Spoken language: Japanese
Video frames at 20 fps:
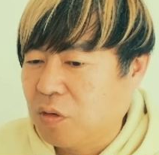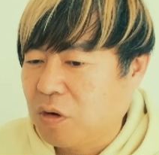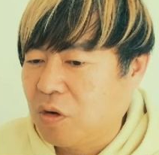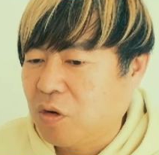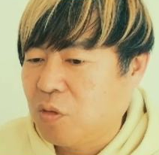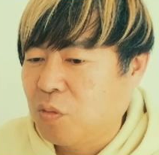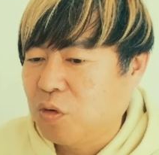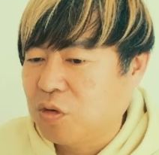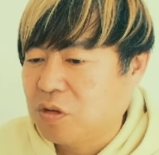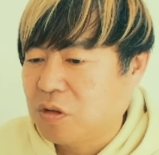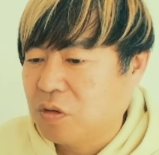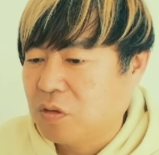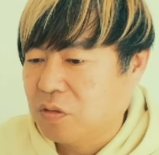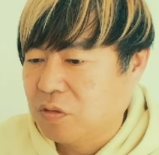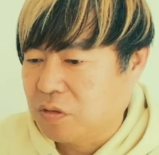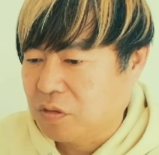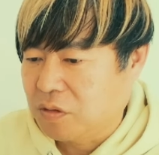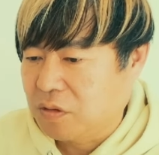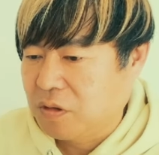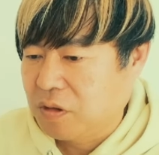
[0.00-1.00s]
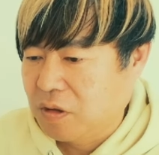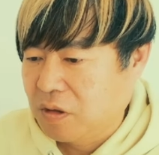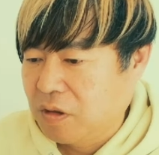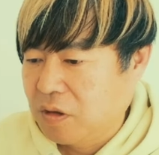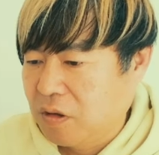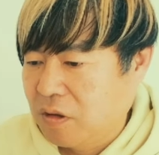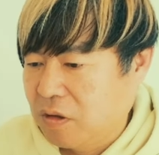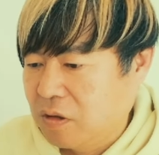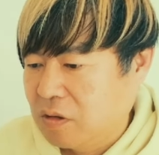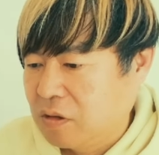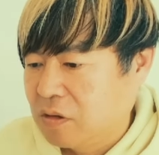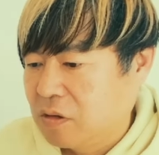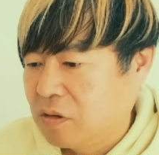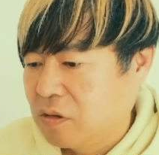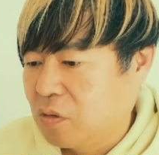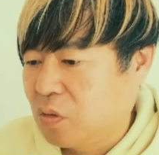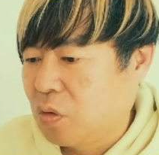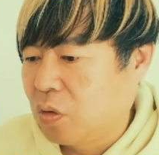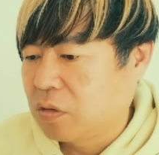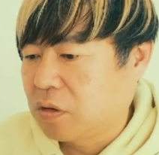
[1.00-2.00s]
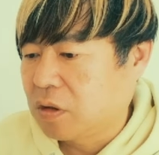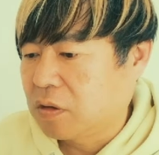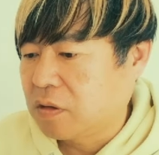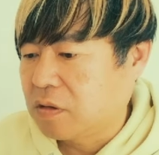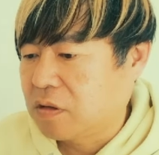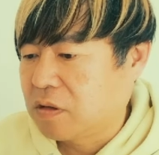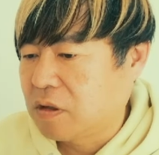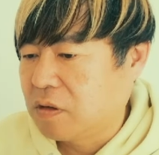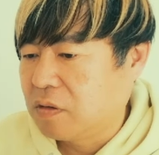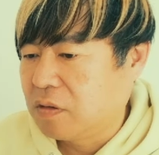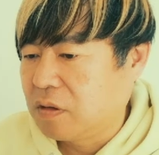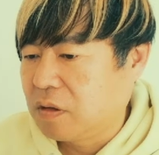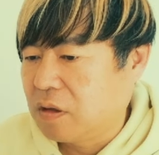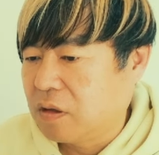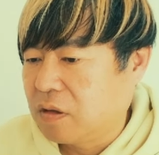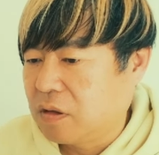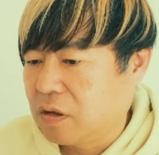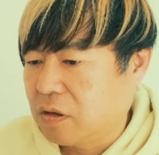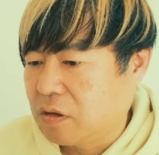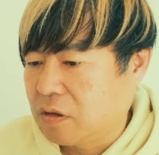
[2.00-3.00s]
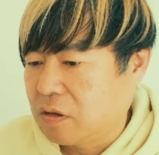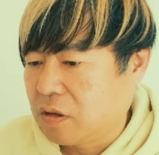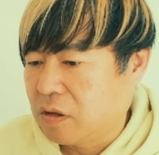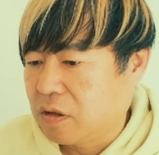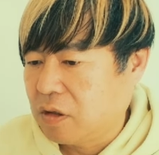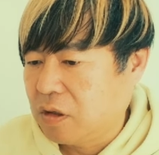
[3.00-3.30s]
こら辺面白く考察してるんで、ぜひぜ